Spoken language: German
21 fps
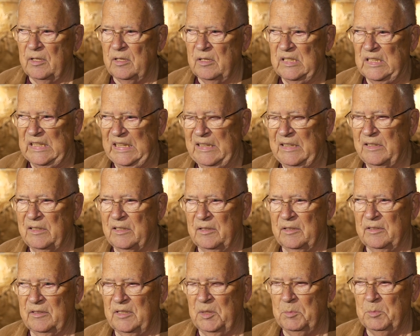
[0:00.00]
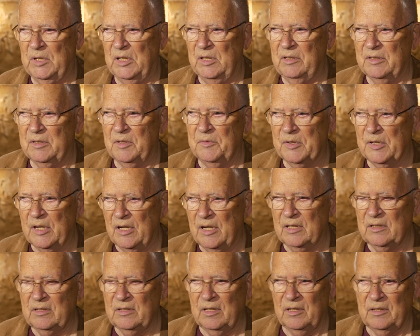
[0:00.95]
Jeder, den man
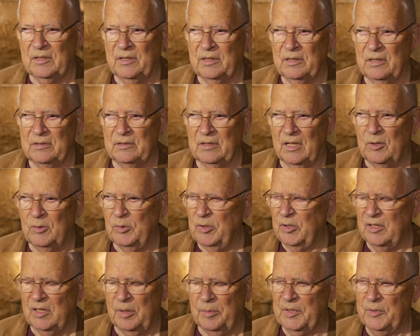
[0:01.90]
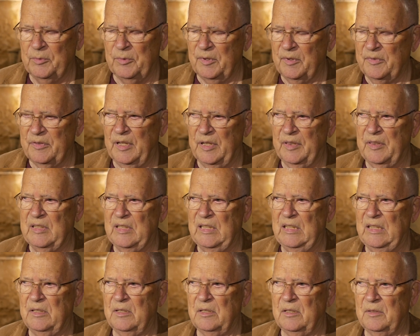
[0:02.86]
gefragt hat, ausnahmslos fast
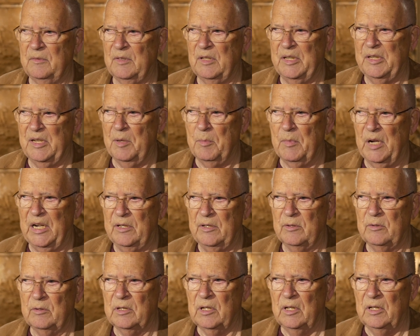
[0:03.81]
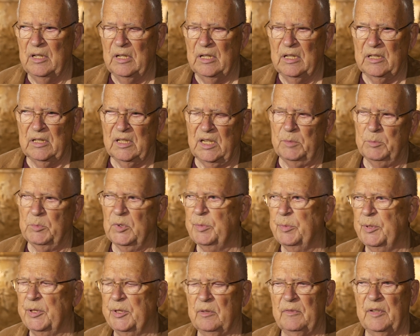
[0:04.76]
jeder, war der Meinung, ja, da
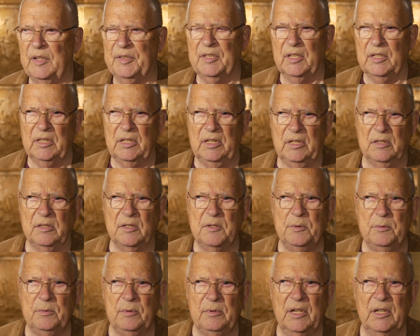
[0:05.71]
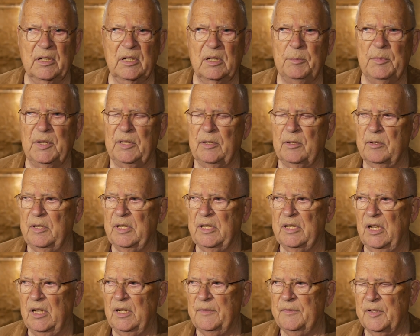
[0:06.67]
muss man doch was dagegen tun. Da kann man doch
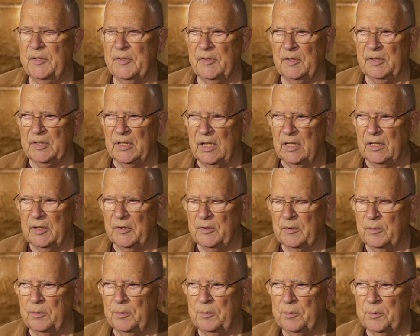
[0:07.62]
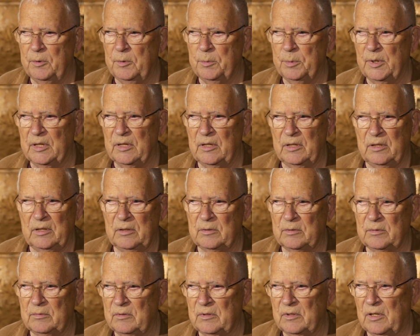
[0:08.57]
nicht einfach zur Tagesordnung
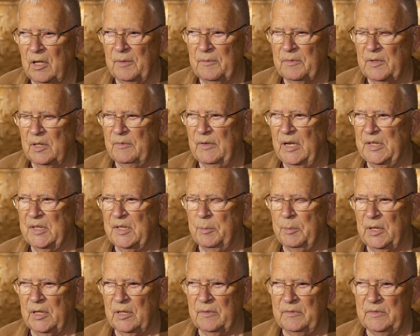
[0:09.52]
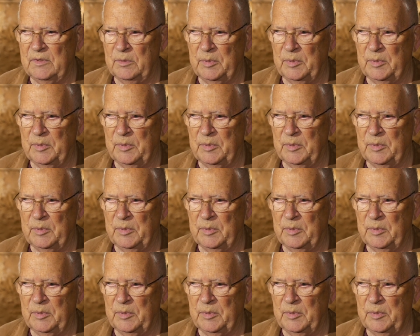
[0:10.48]
übergehen und einfach weitermachen wie